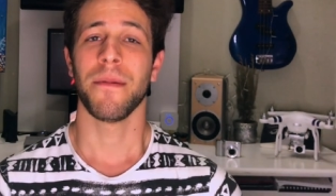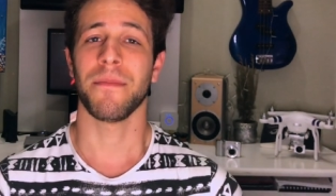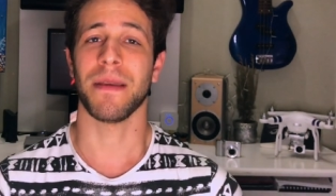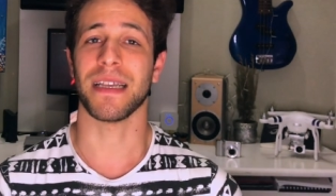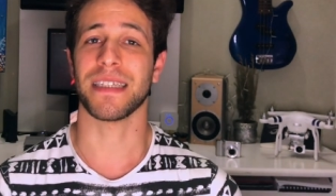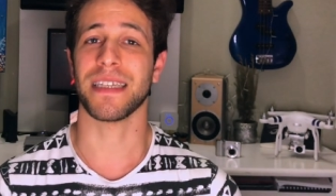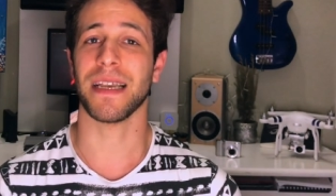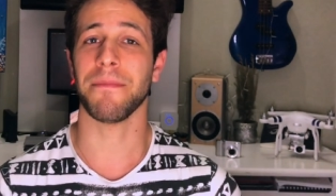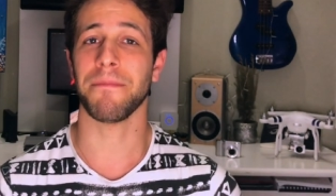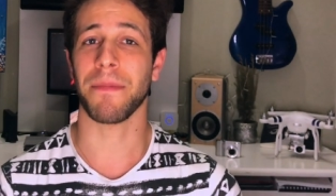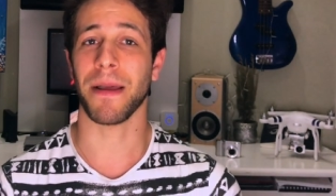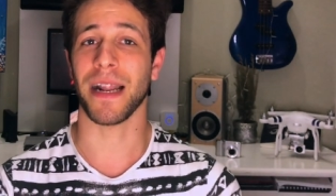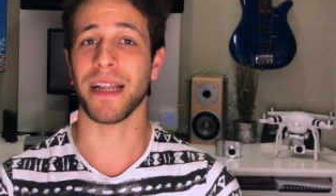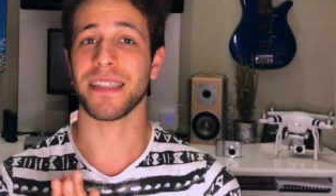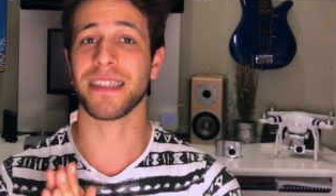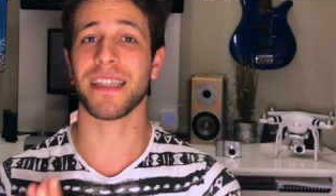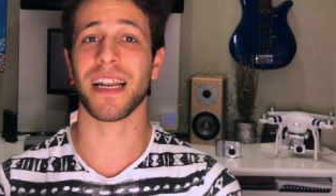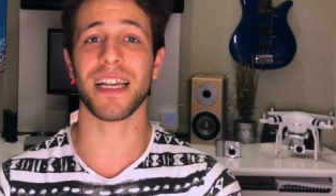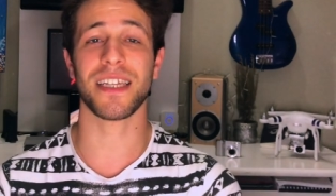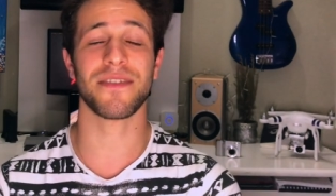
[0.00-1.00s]
mi ha
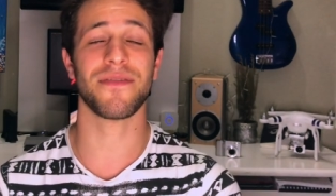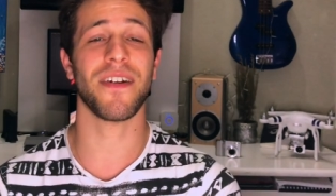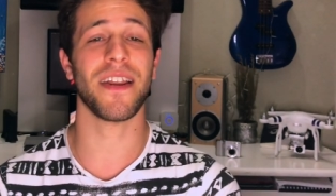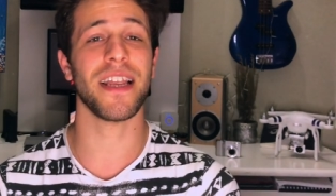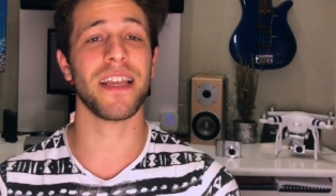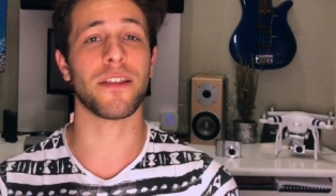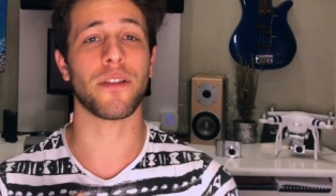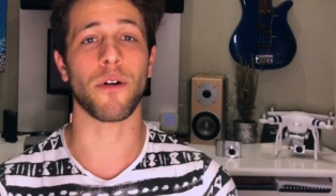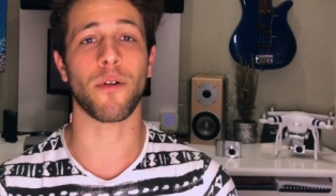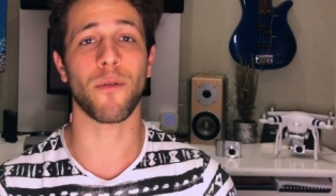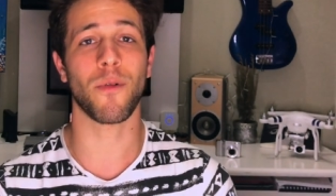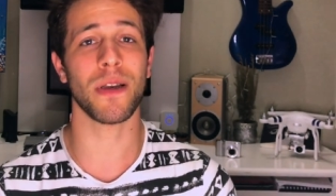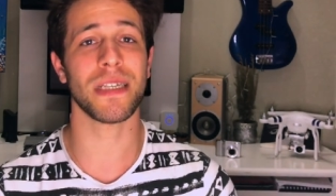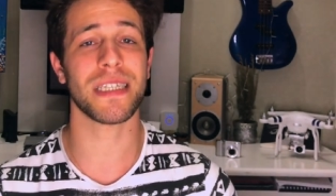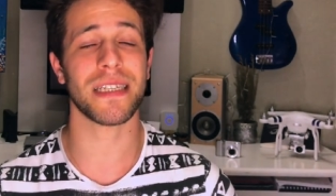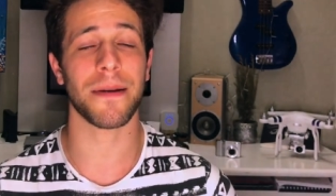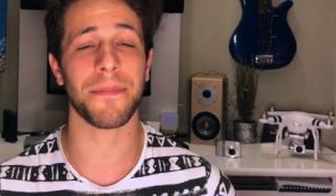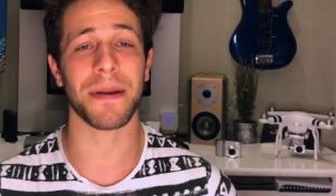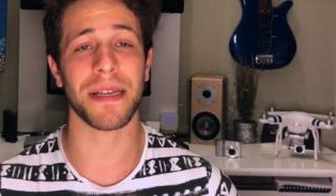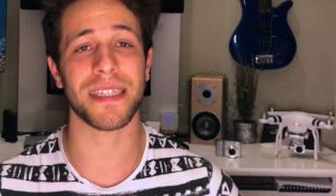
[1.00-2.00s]
sempre trasferito
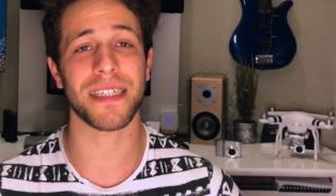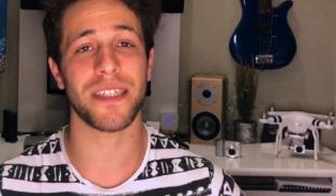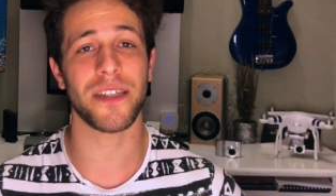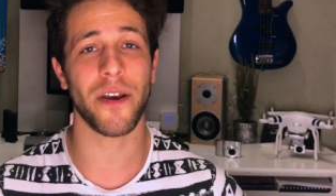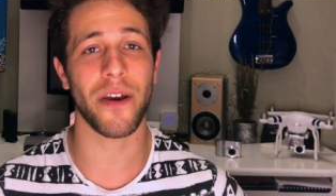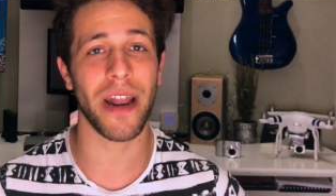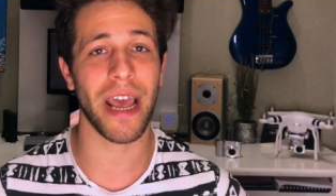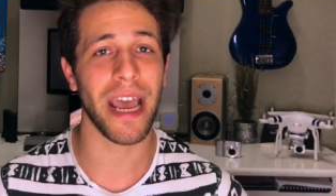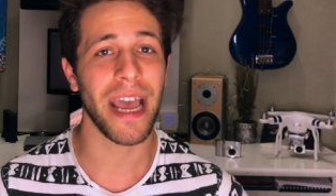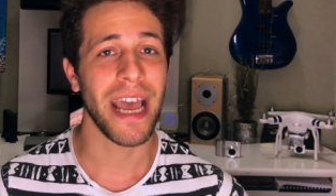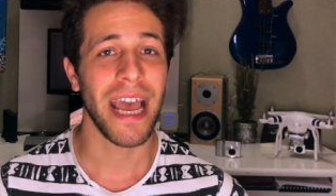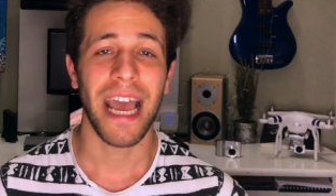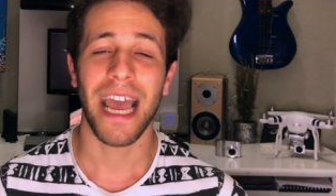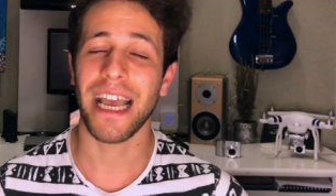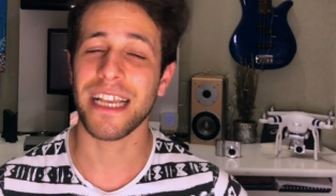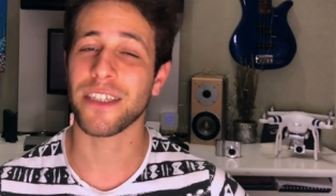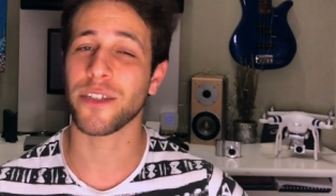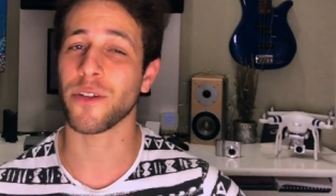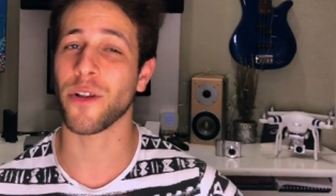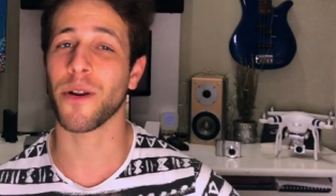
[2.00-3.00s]
questa passione
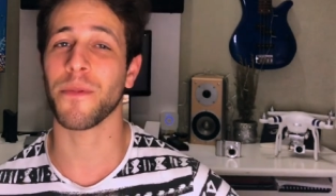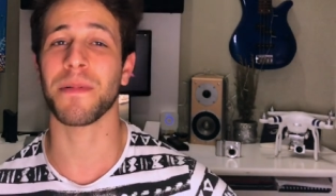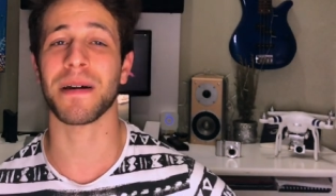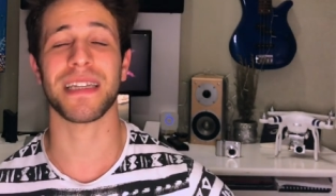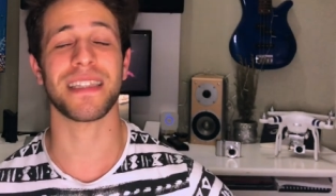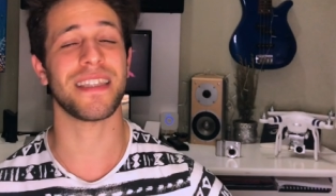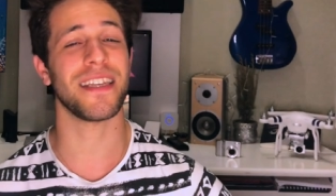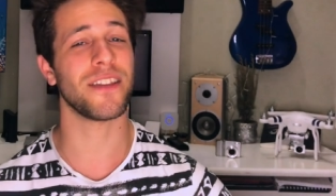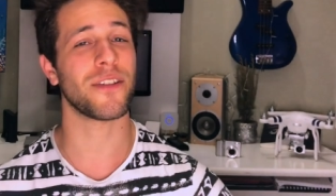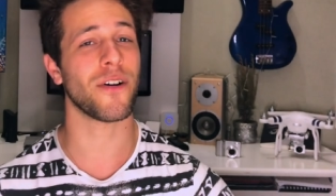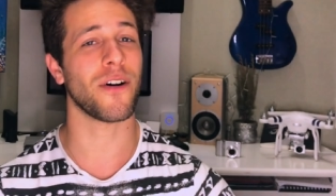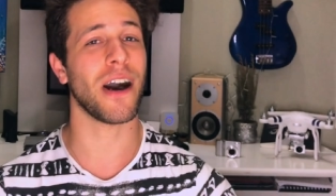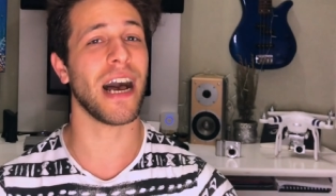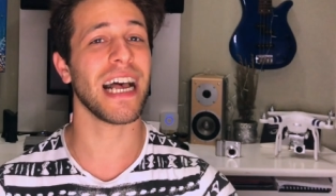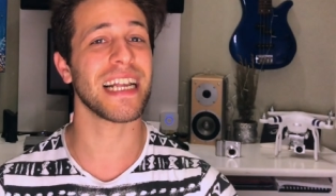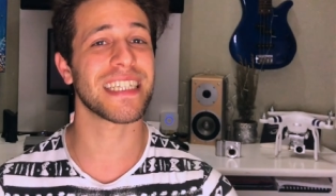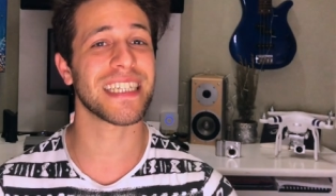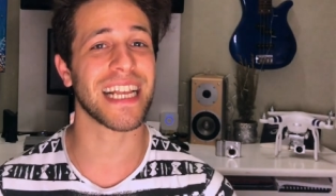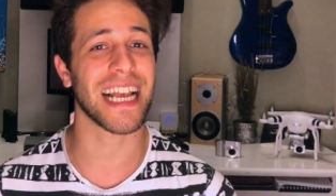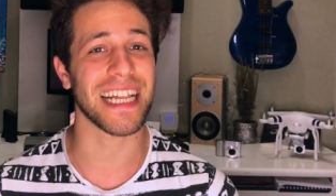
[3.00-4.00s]
e sono partito
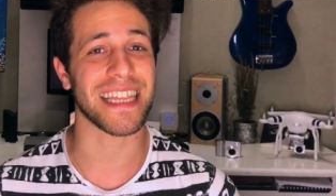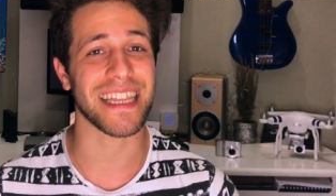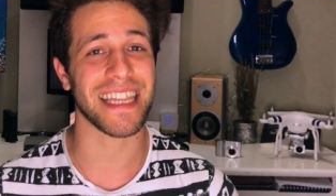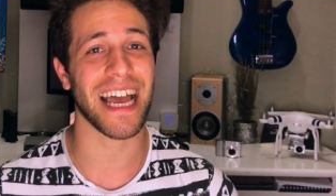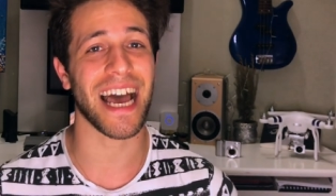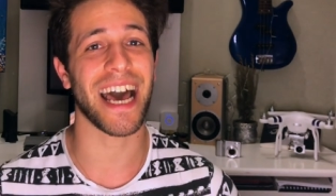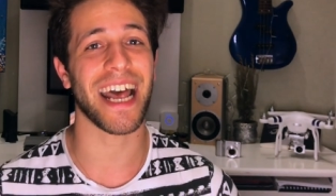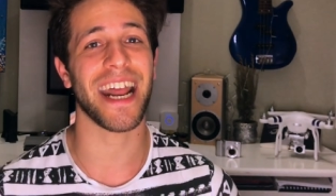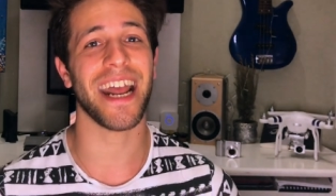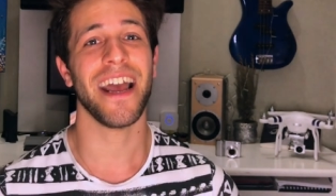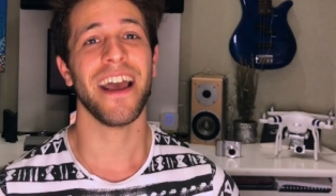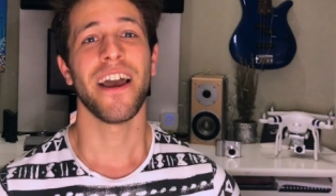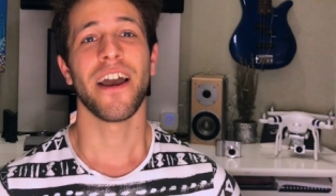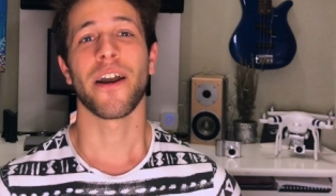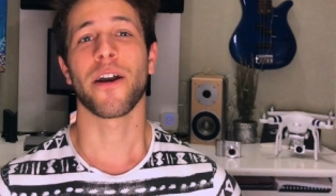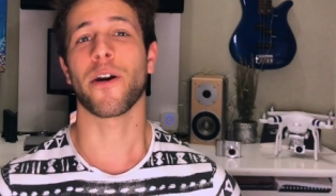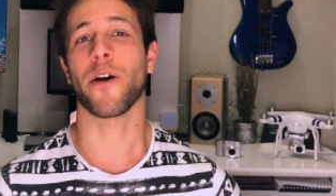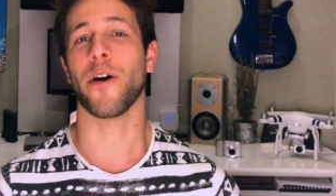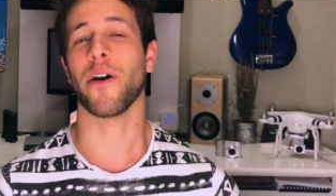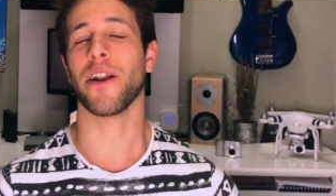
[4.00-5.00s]
a scattare
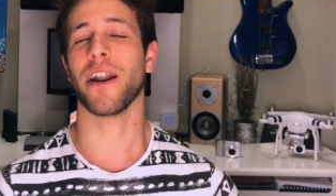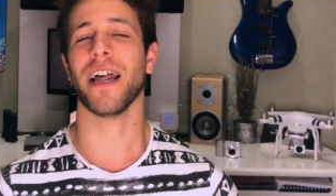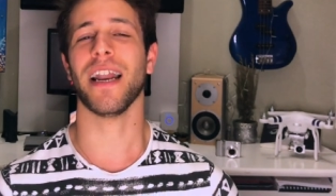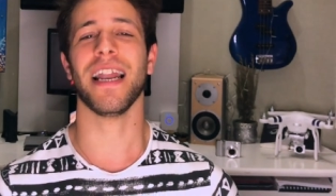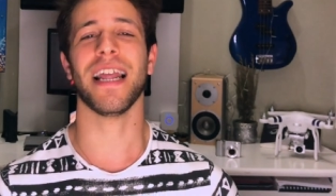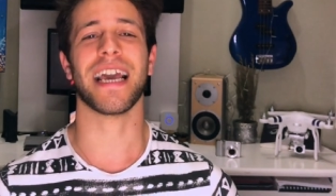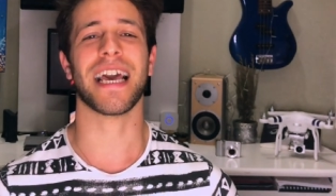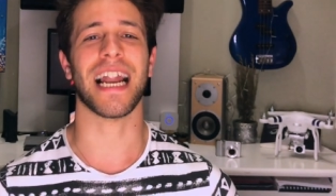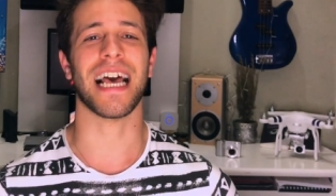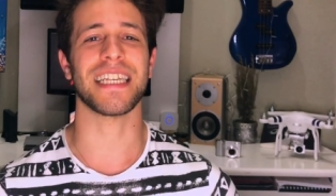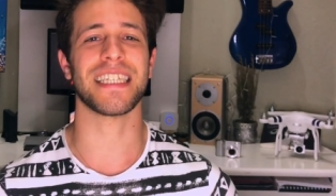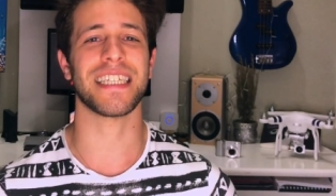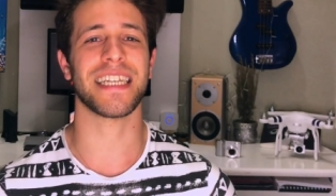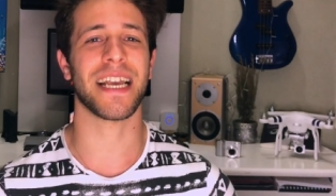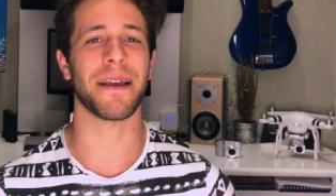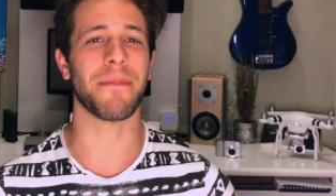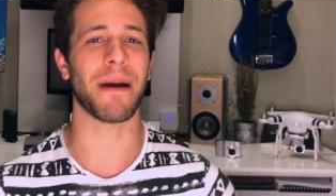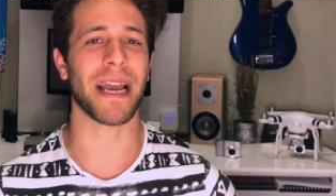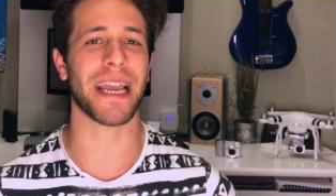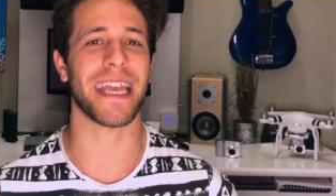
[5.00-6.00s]
con le
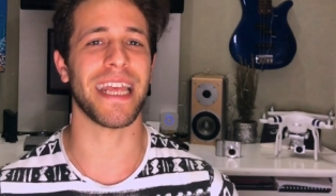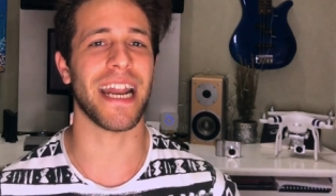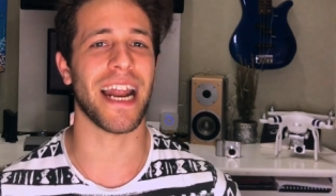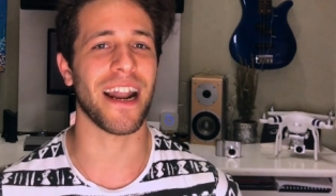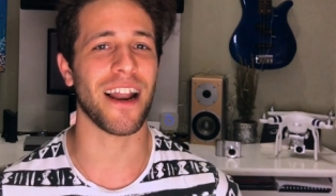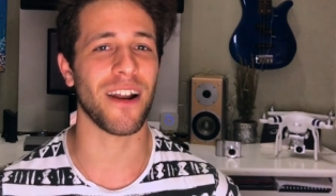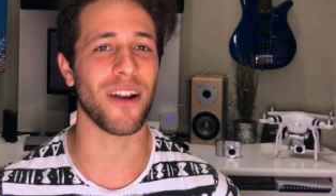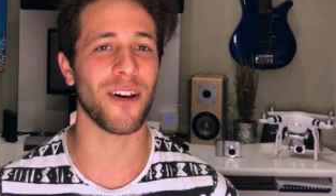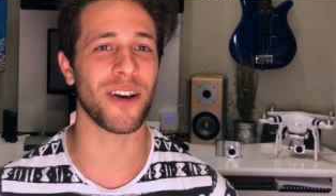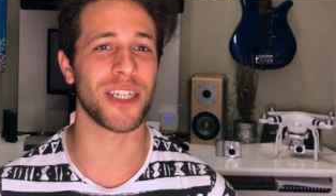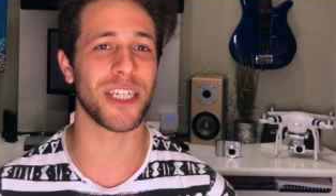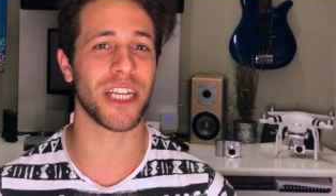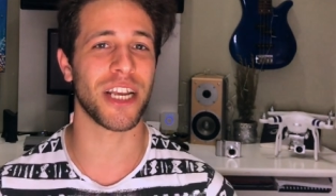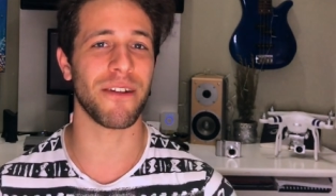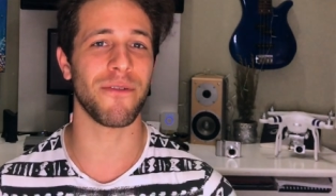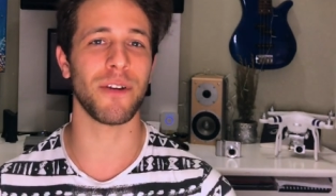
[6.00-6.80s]
classiche macchine analogiche.